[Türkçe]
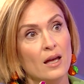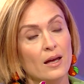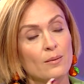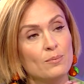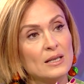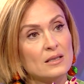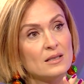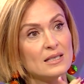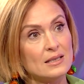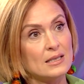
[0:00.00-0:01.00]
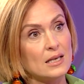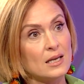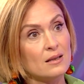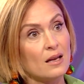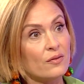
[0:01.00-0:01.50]
E, bir
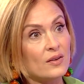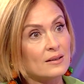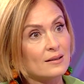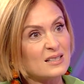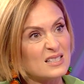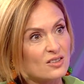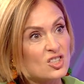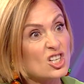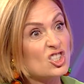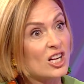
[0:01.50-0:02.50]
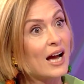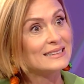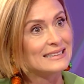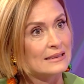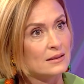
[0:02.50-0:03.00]
diziyi NFT'de satışa
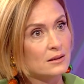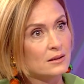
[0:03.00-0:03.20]
çıkardın.